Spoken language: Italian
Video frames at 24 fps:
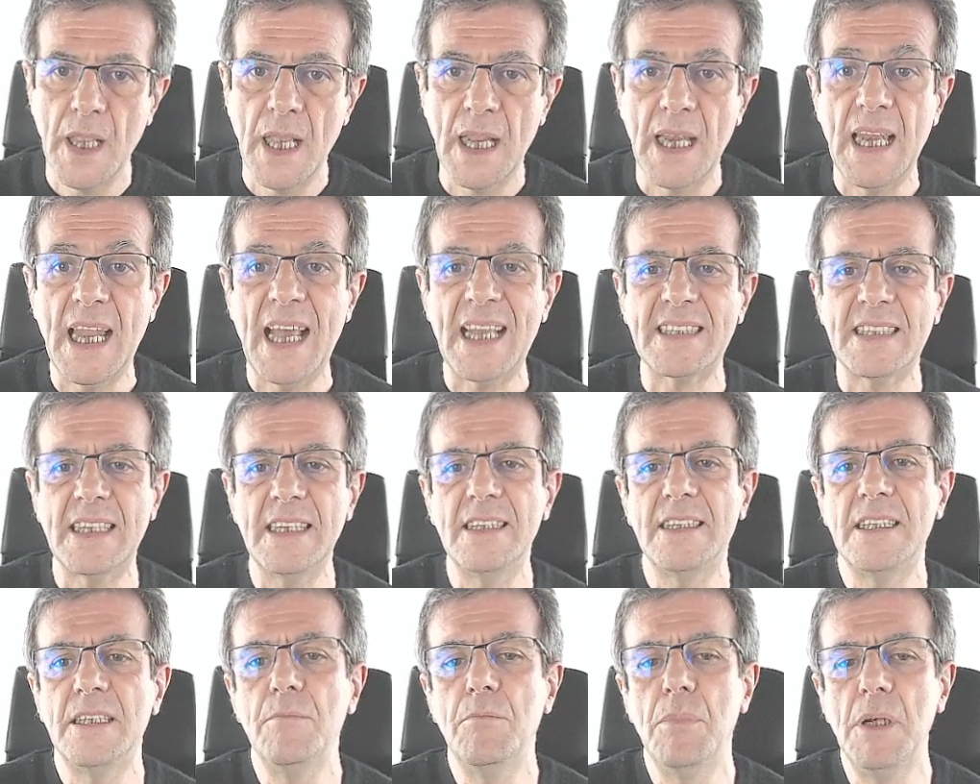la
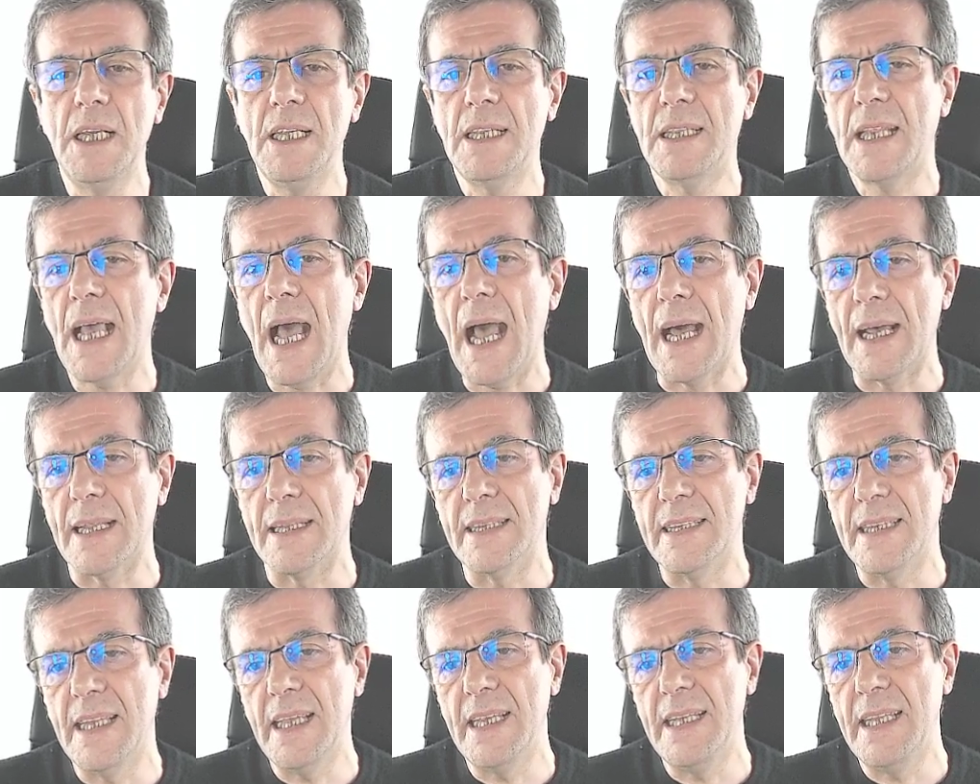sensibilità
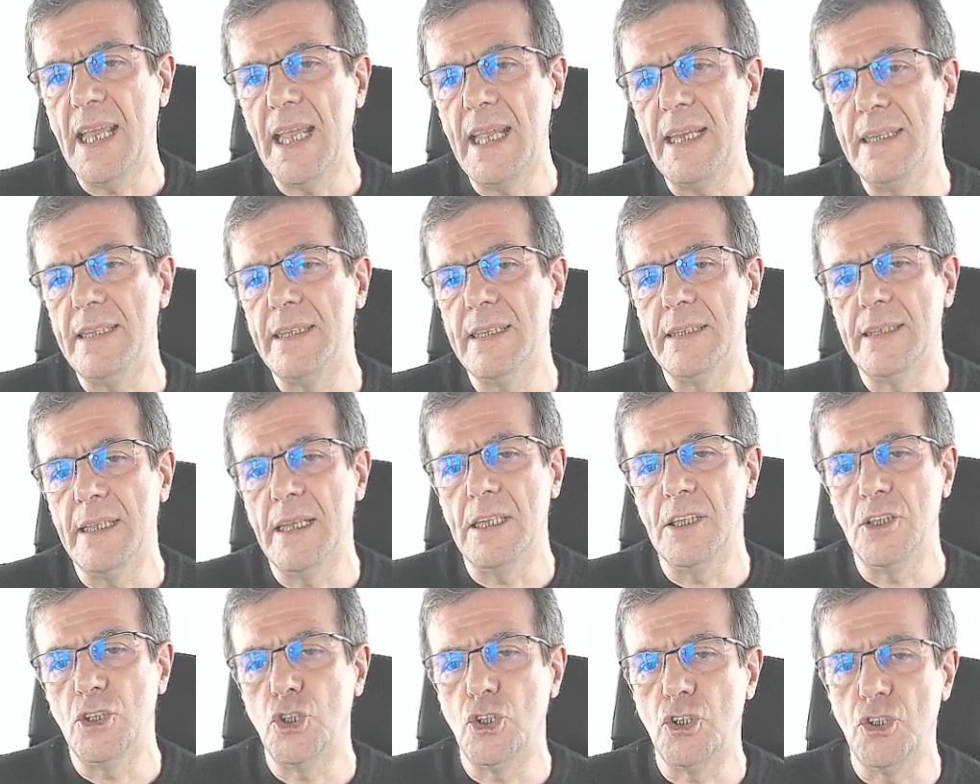dei denti e
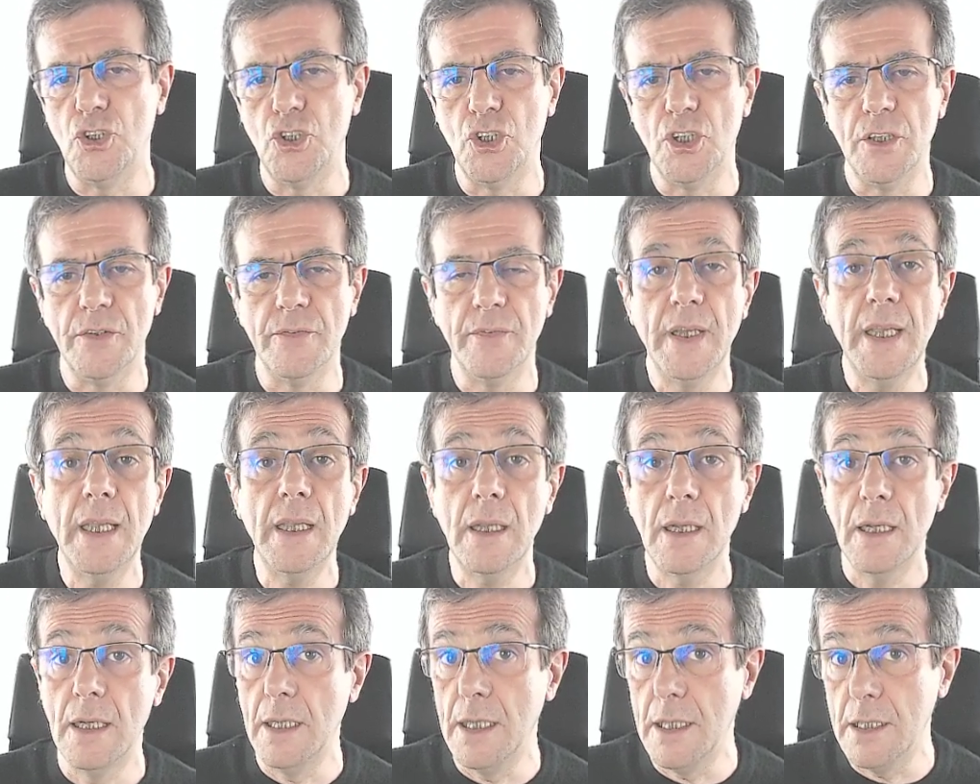delle gengive,
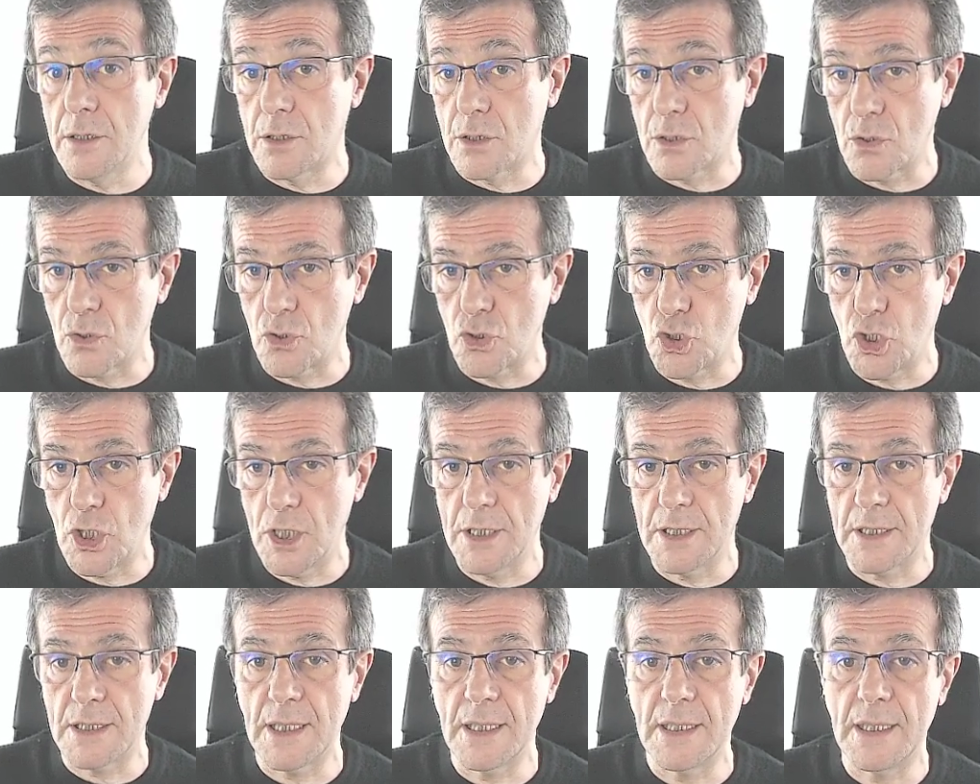
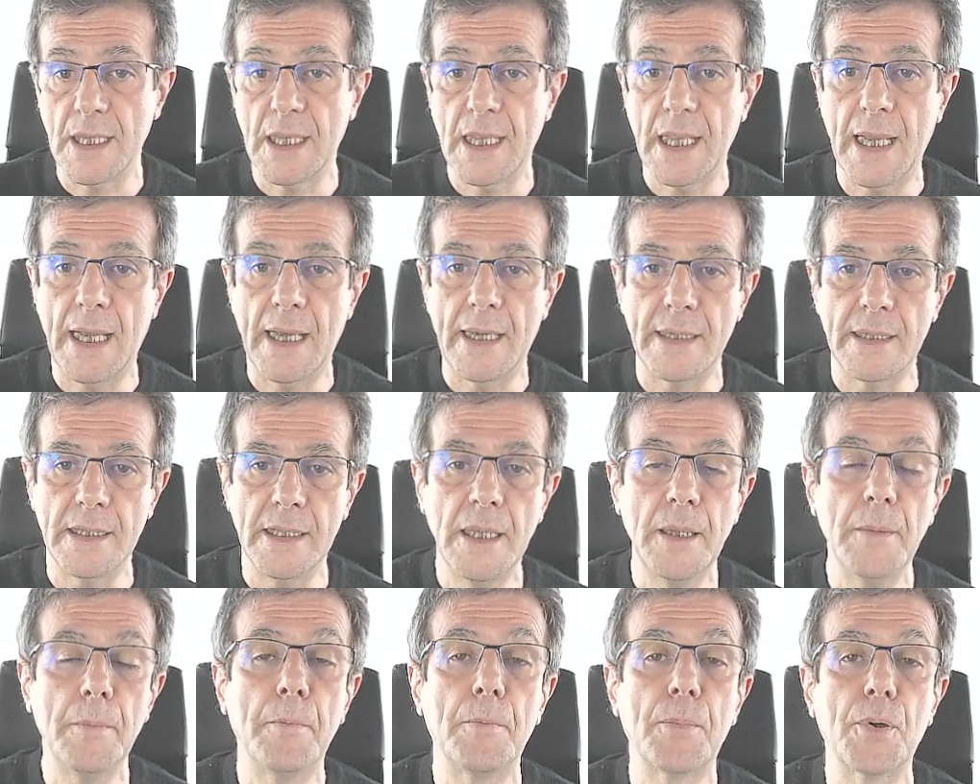l'insorgenza di
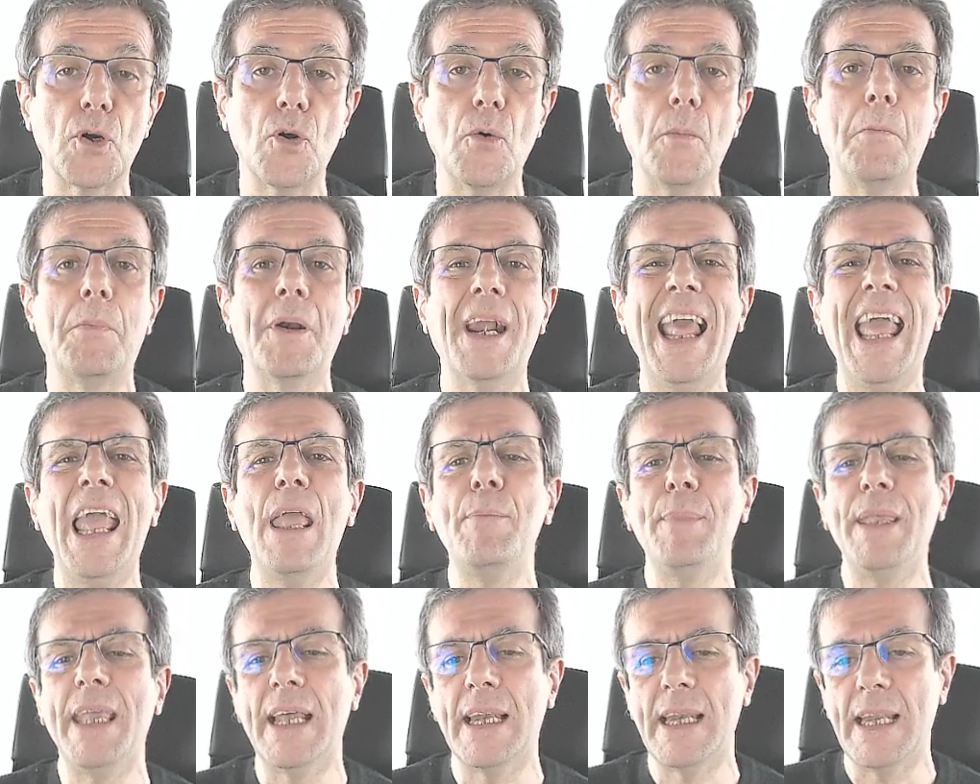carie,
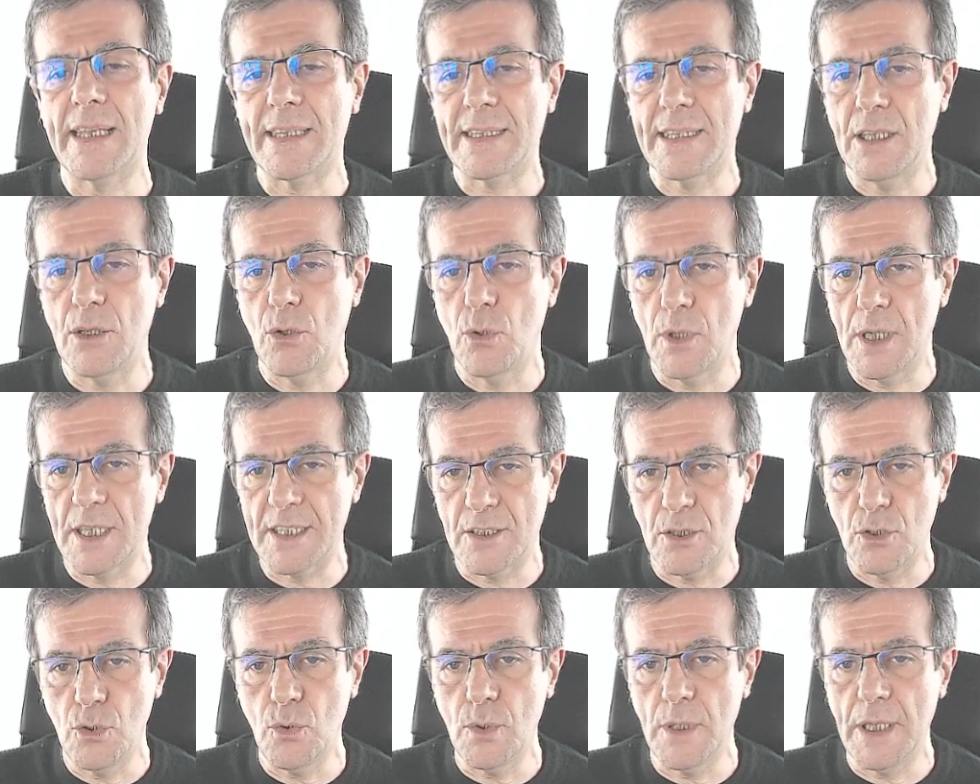problemi
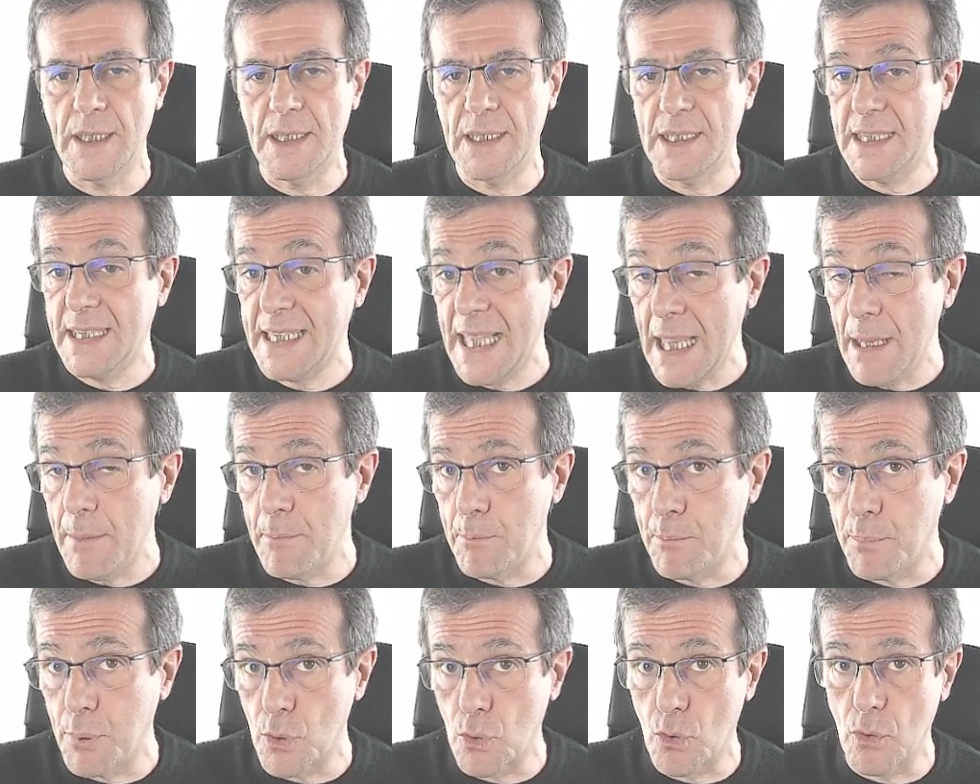all'articolazione
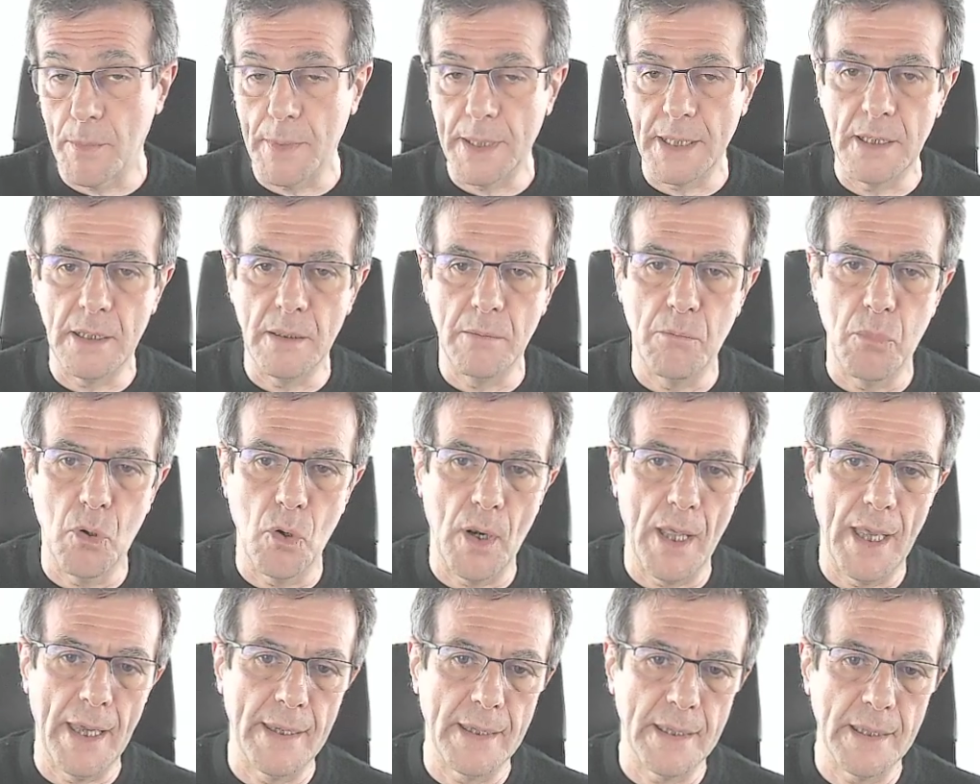
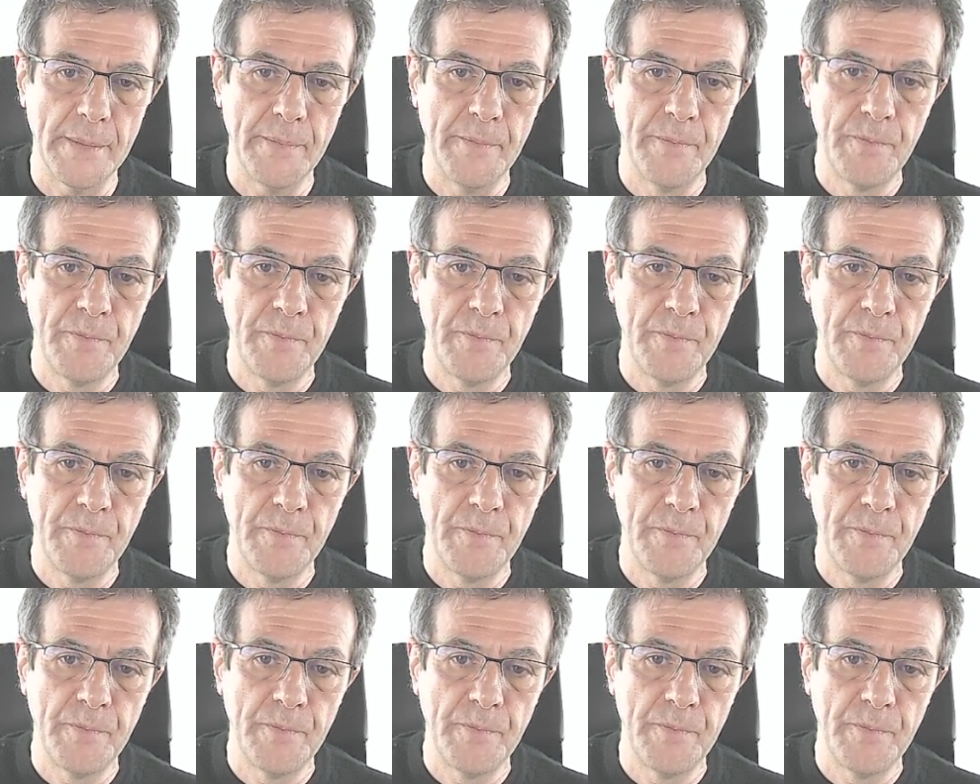temporomandibolare,